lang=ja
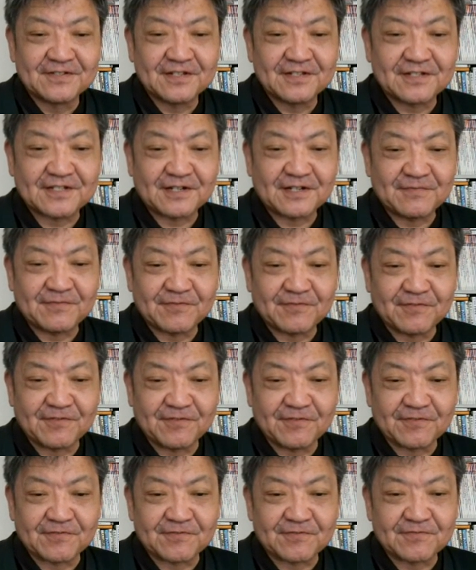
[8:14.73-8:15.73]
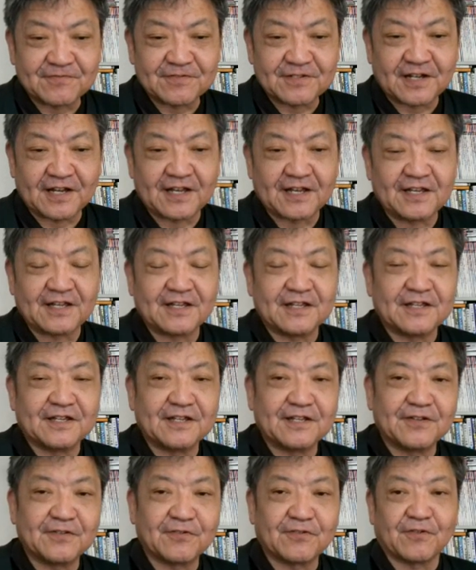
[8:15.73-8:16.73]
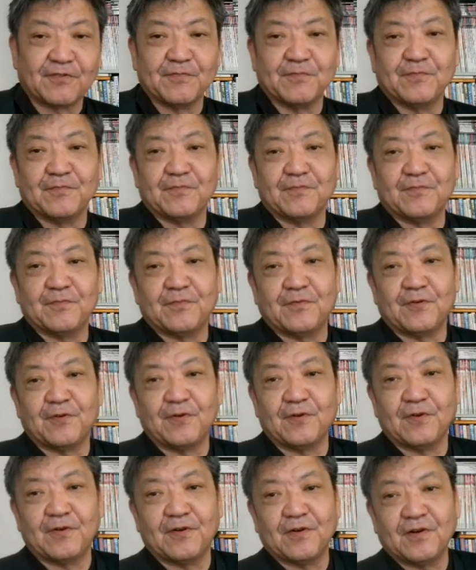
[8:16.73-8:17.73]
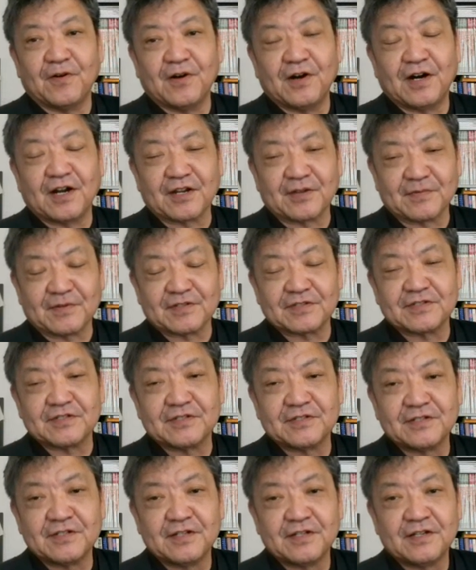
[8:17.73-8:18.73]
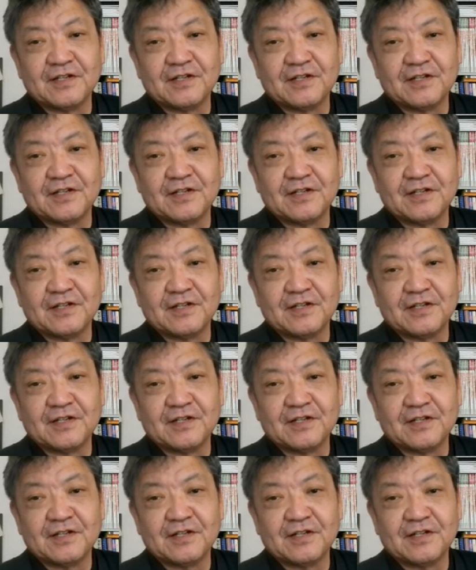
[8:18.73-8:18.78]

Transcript: うでしかも国内世論もあります。